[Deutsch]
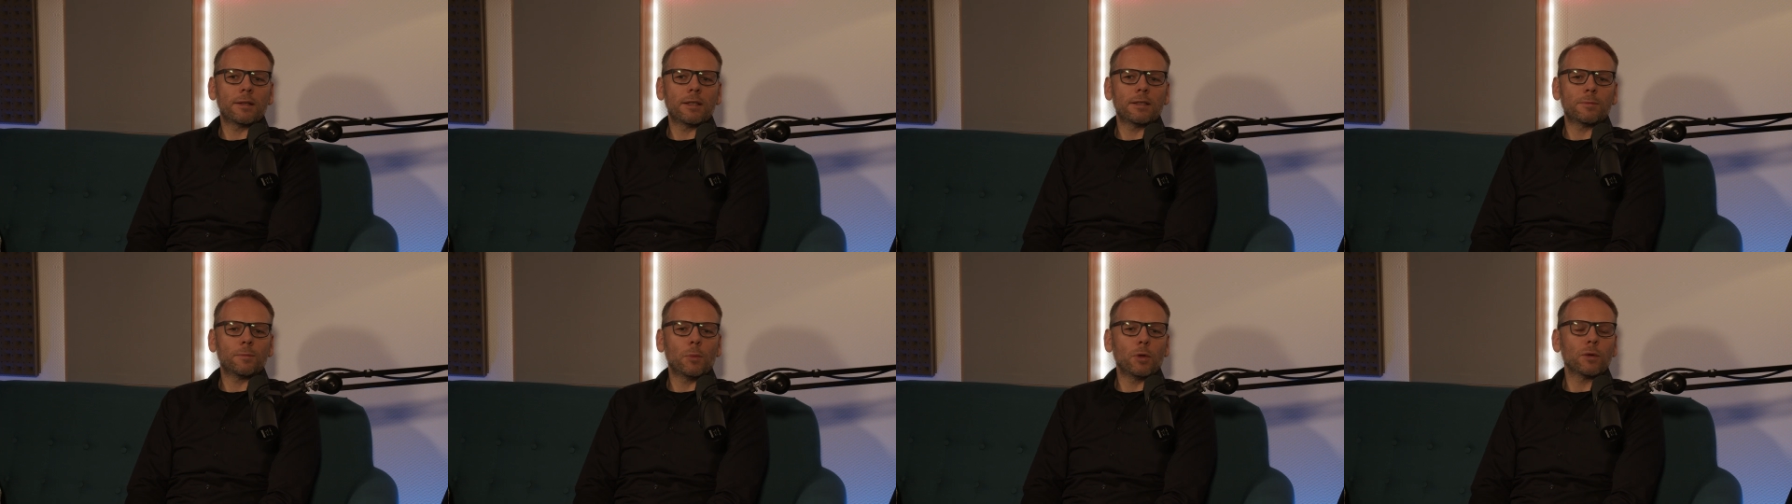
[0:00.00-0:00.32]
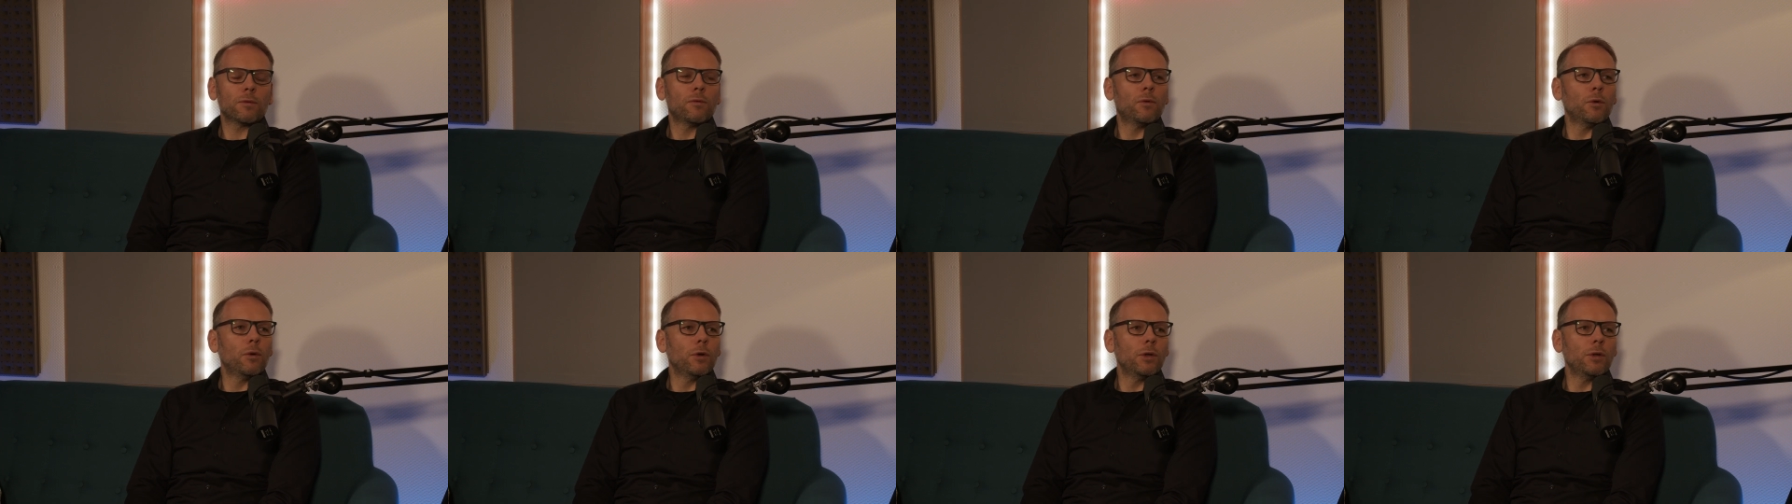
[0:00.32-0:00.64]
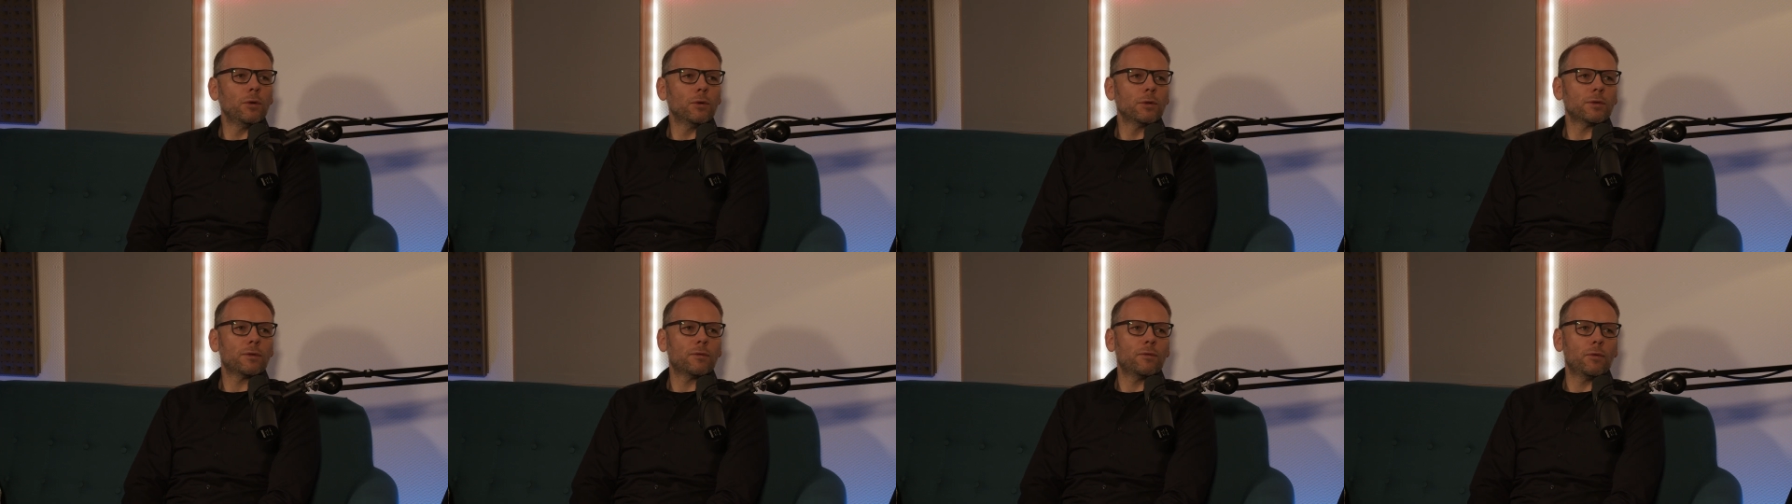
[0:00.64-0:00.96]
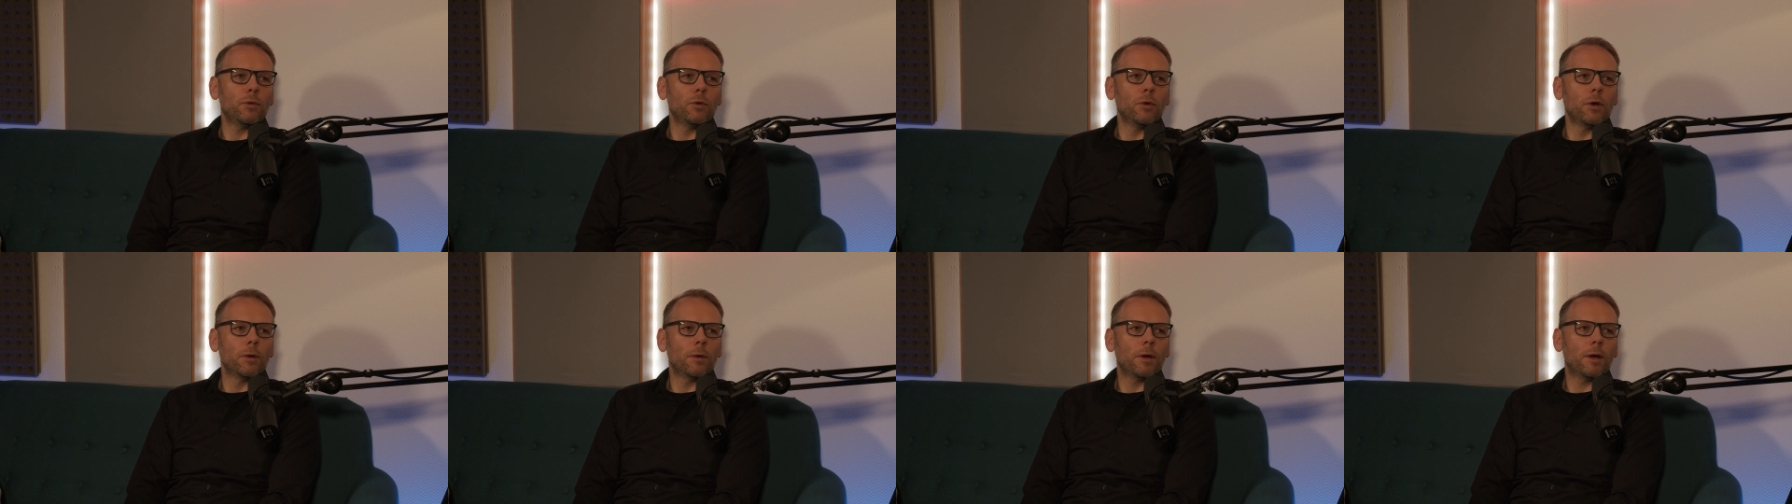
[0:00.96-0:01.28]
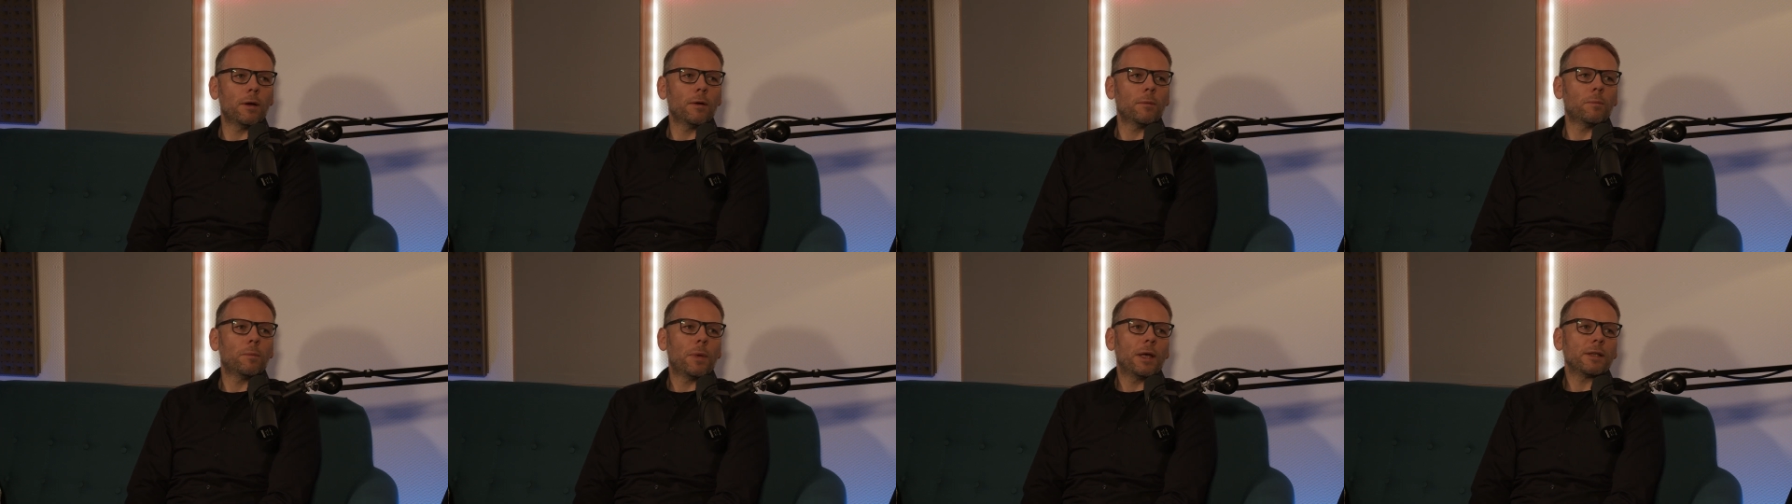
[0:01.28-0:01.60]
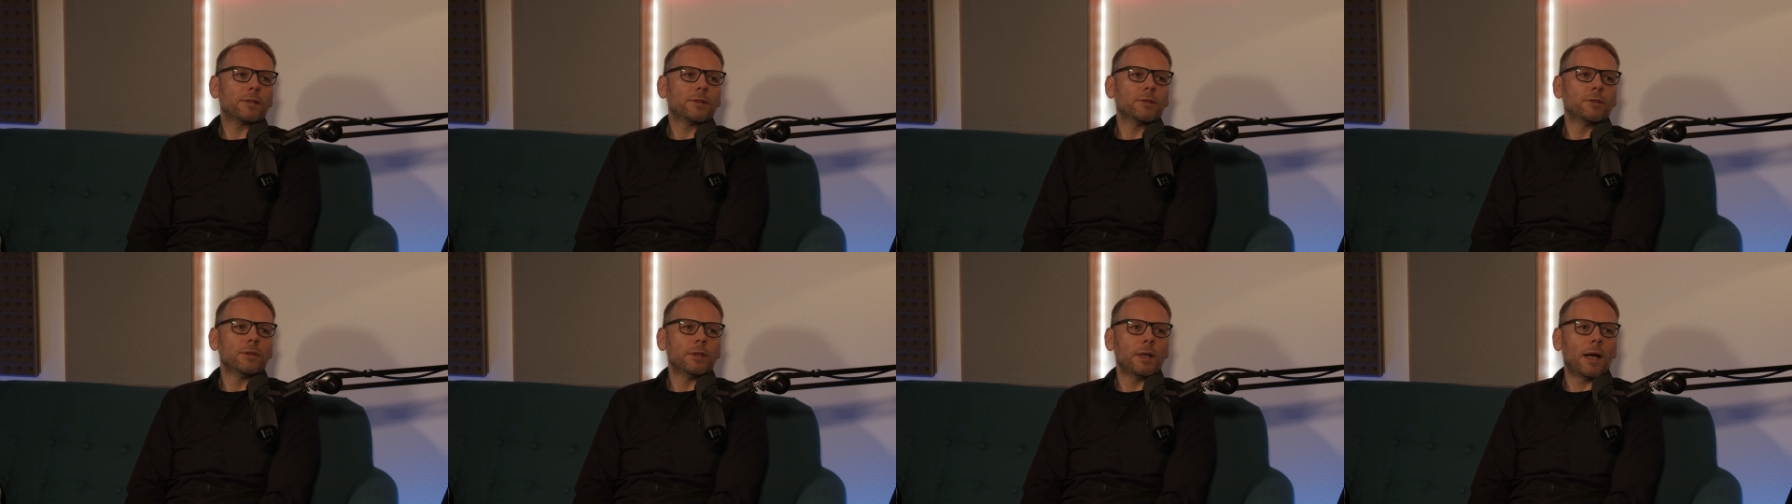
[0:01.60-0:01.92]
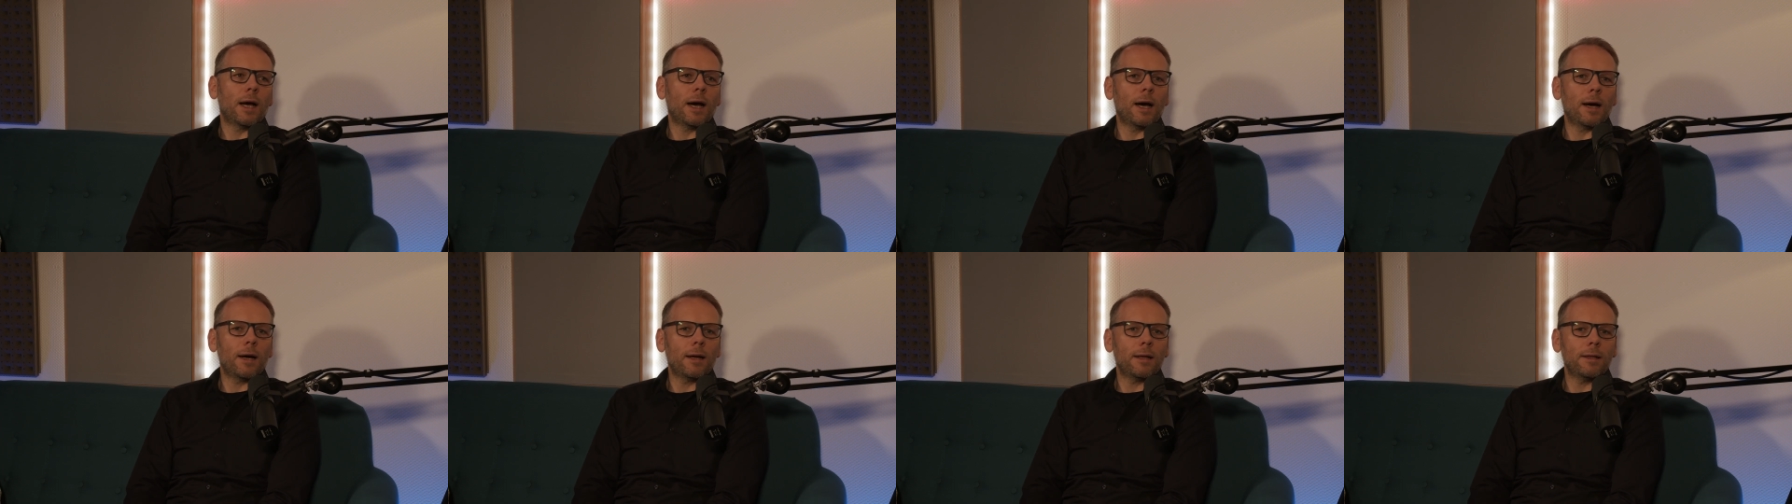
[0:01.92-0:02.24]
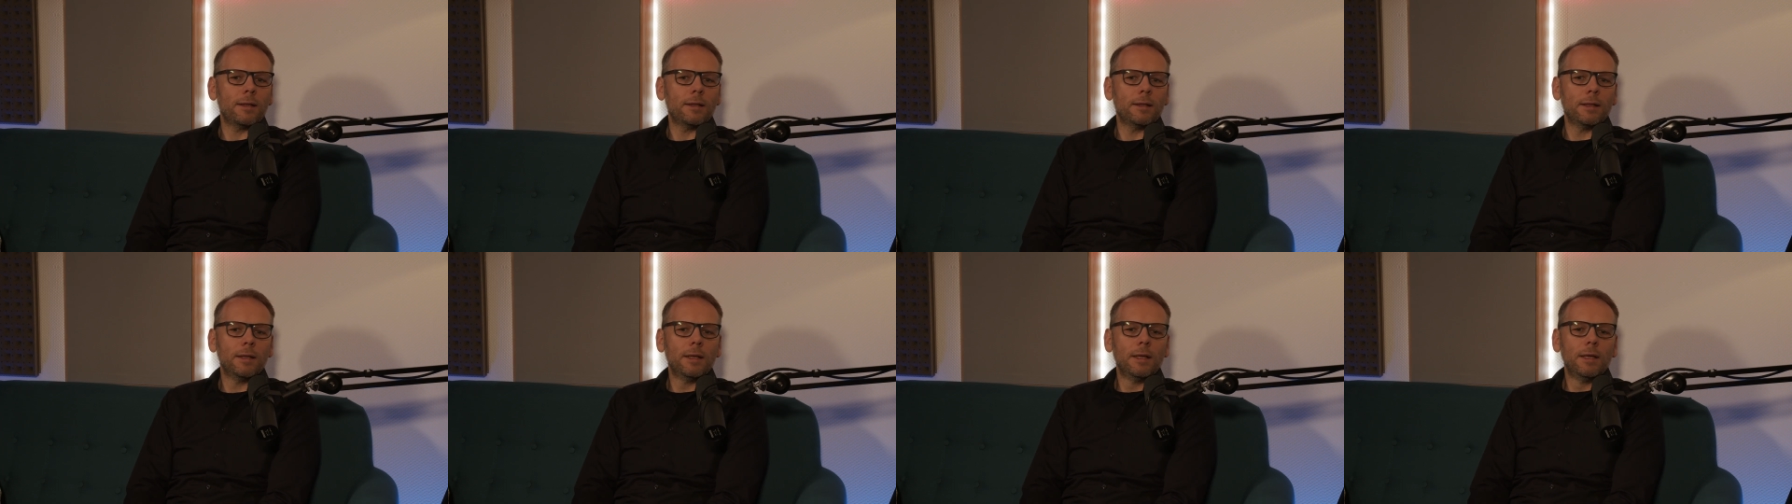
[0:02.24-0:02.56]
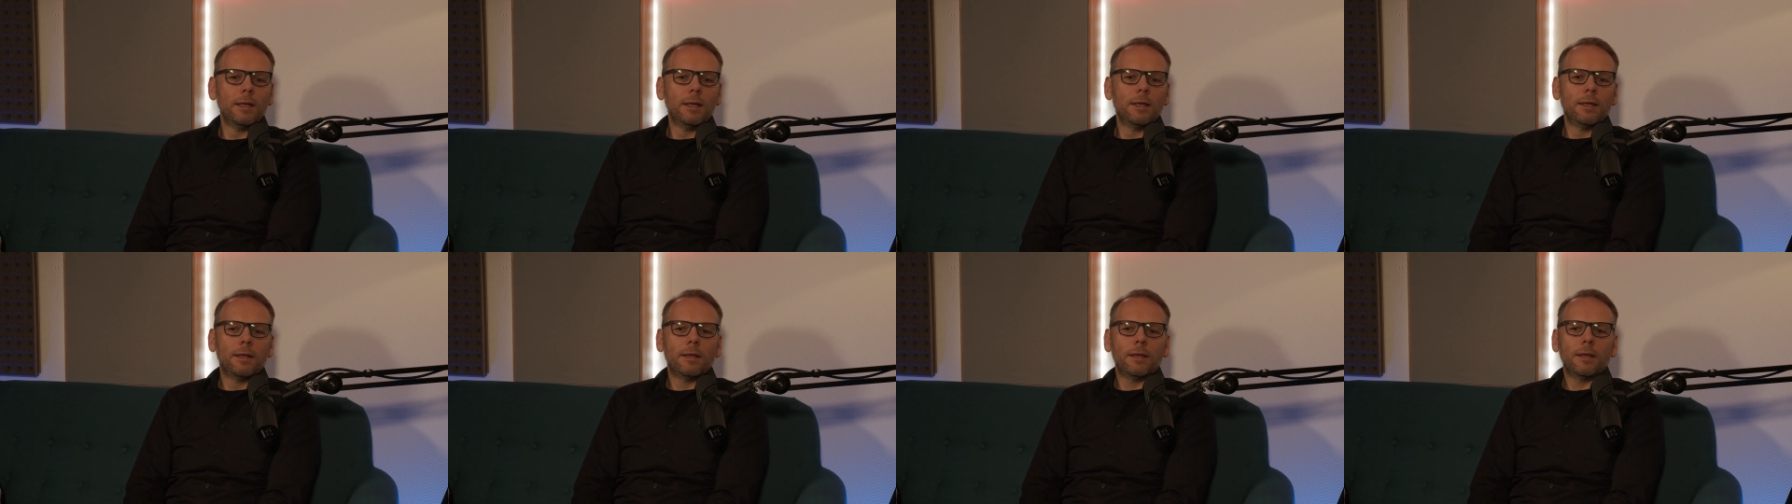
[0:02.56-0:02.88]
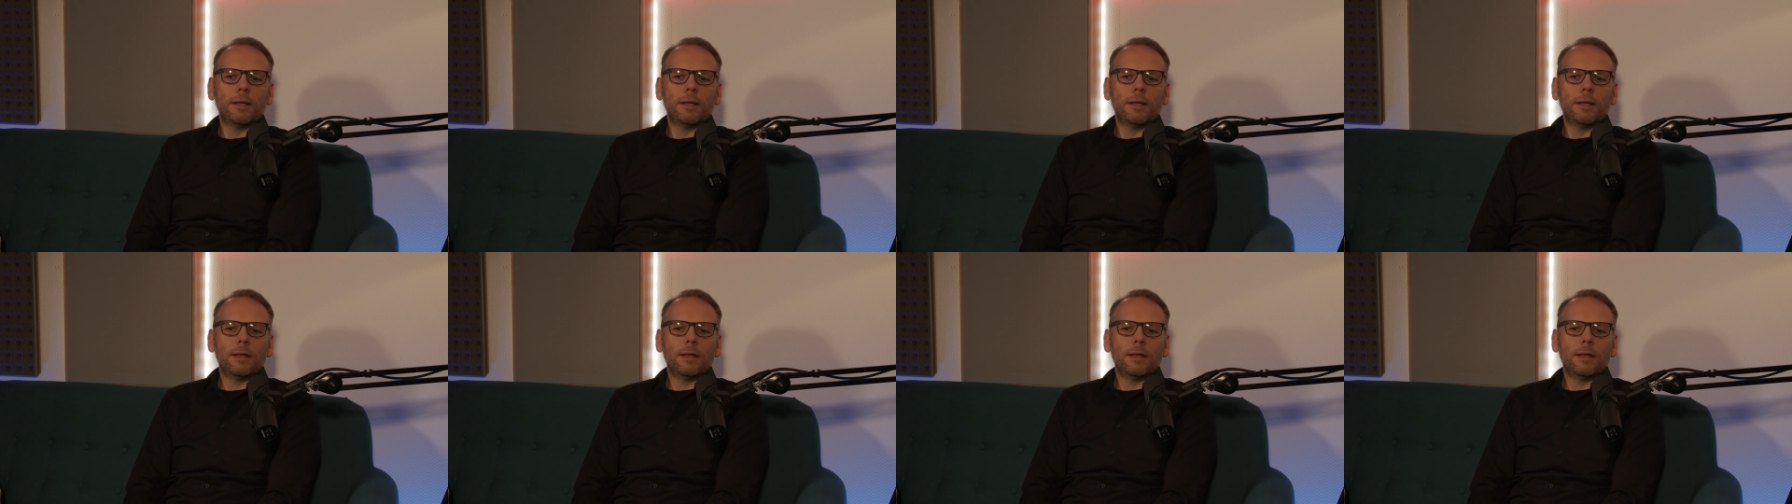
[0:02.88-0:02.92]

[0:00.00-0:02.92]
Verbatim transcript: des Portfolios für Personalanwendungen,